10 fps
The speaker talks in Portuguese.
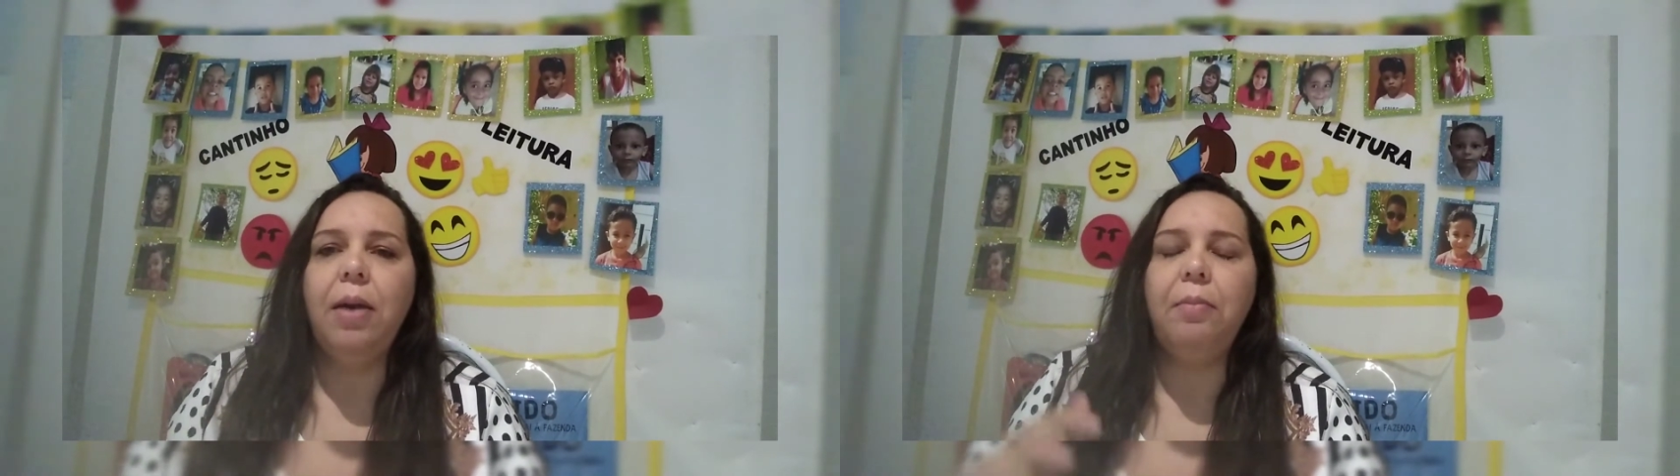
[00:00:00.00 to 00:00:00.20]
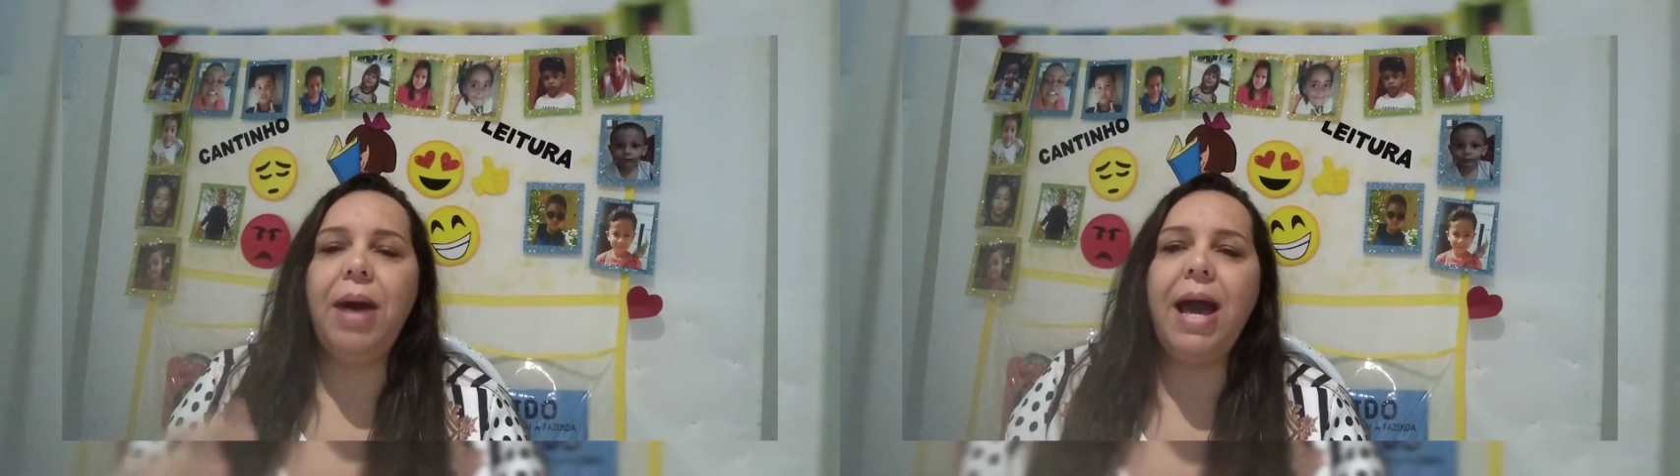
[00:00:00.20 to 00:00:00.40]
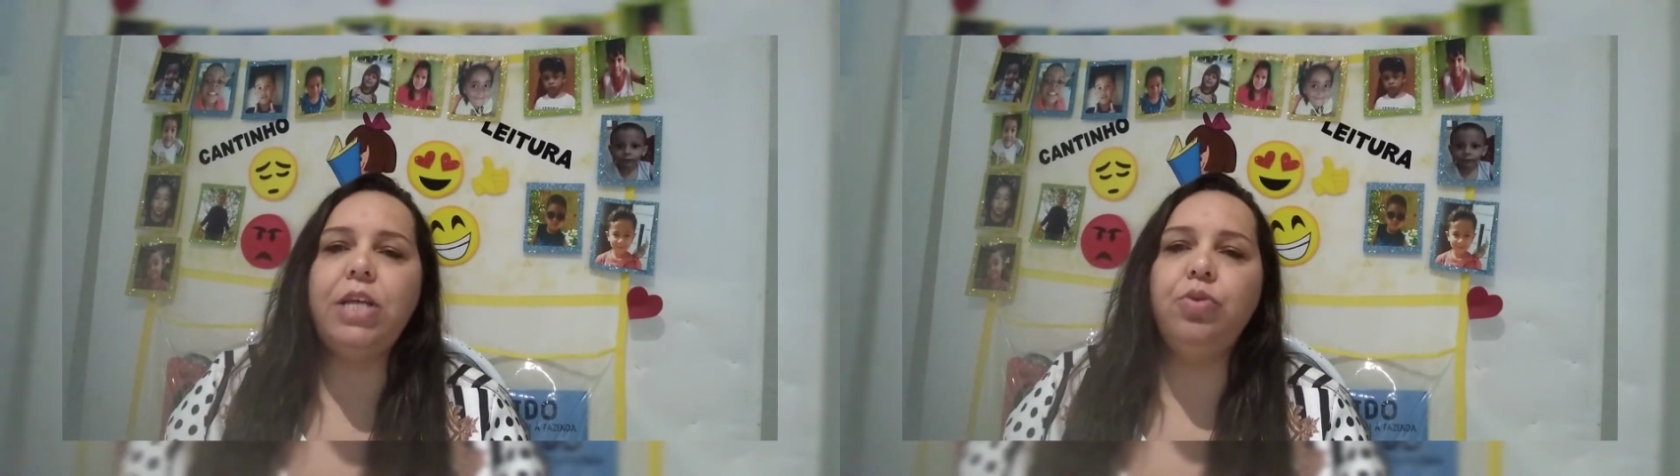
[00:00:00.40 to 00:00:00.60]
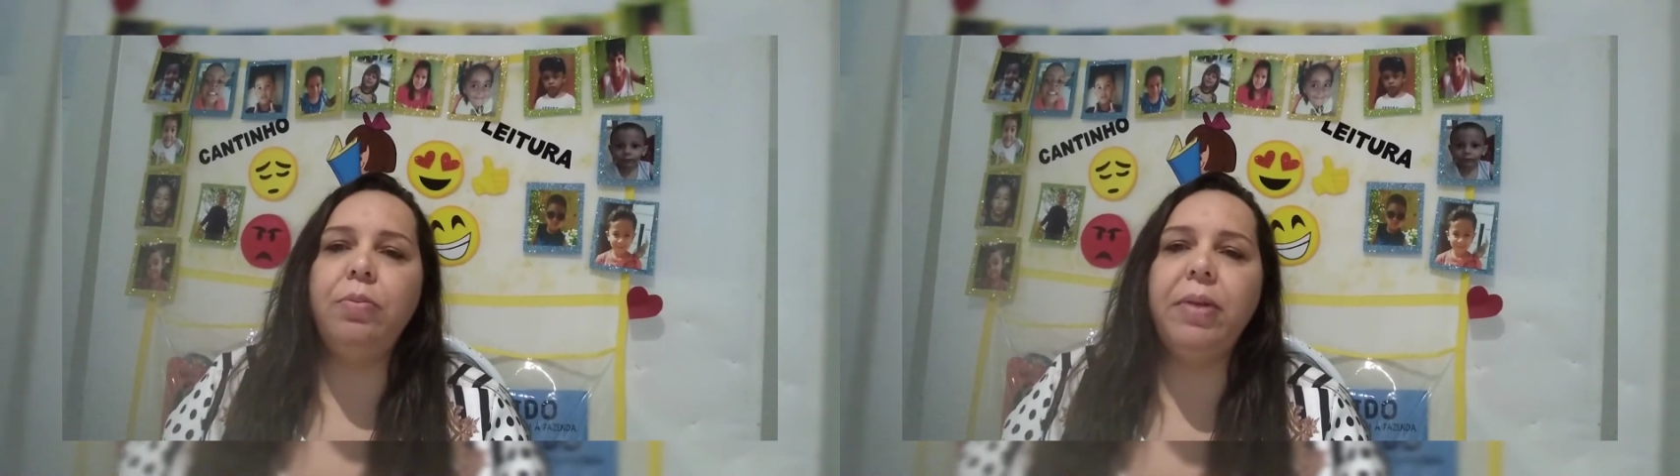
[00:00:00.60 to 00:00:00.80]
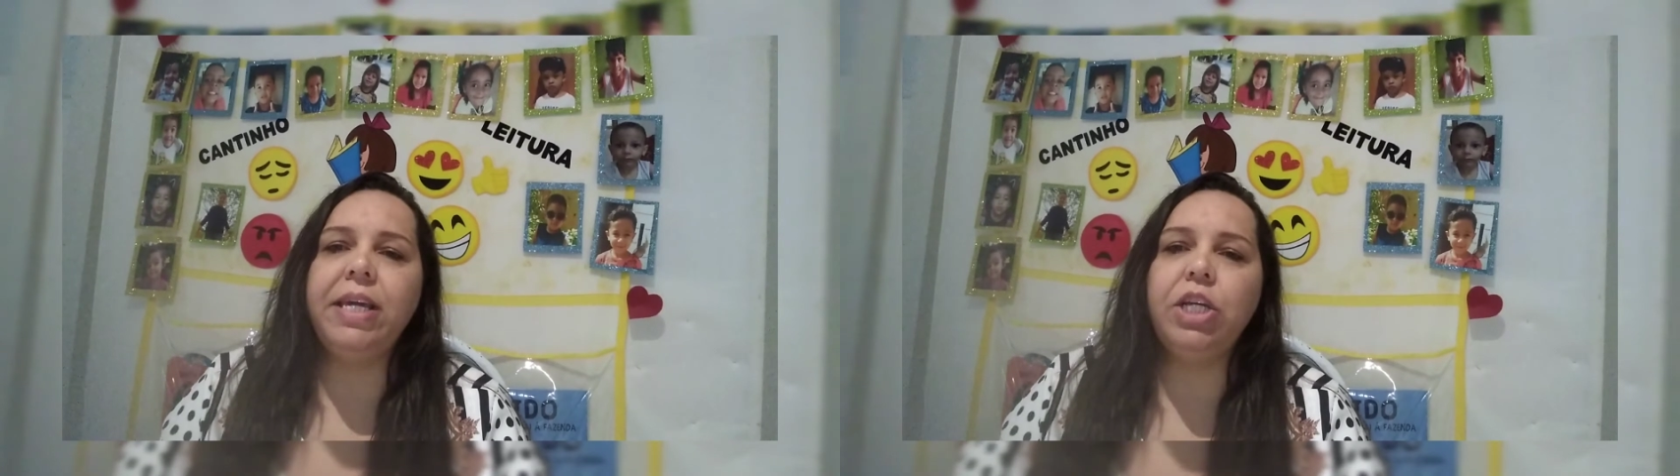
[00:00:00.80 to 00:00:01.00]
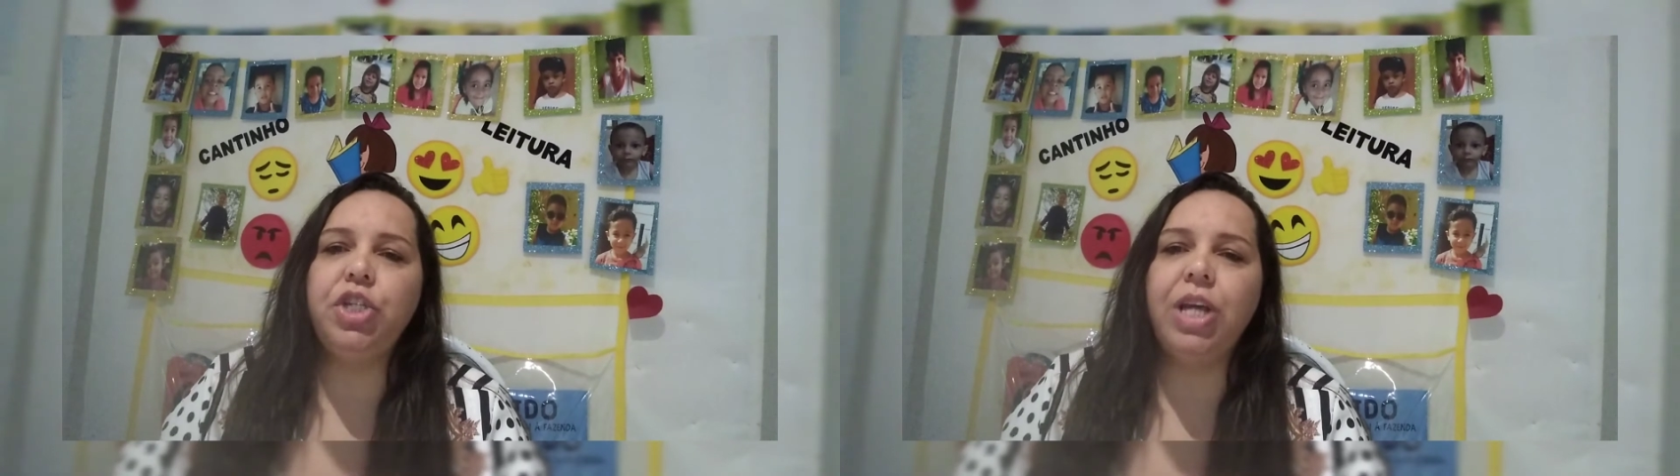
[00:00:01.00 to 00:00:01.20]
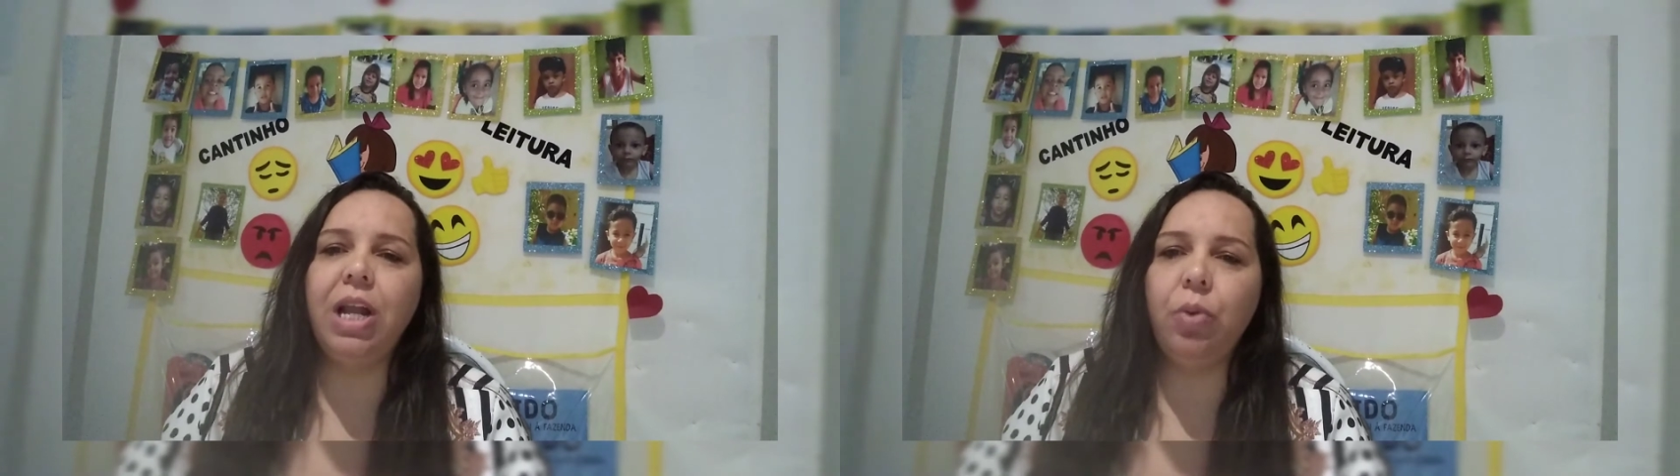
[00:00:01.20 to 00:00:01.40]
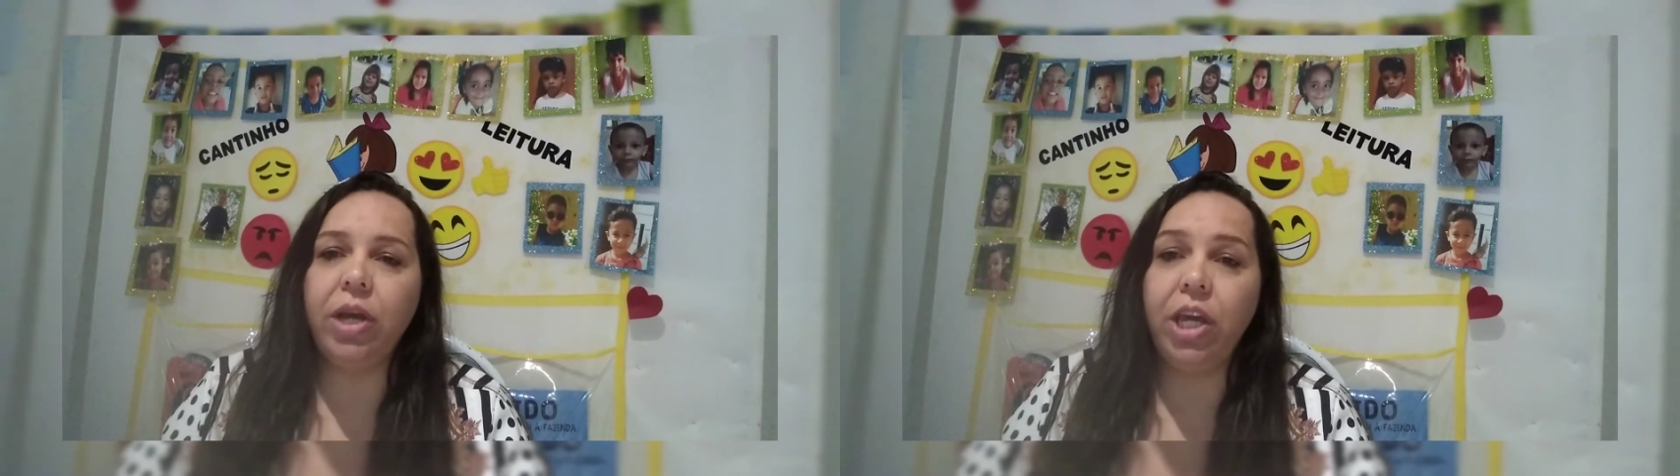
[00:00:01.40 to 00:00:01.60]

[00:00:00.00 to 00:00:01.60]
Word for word: Mais uma manhã Tia Lu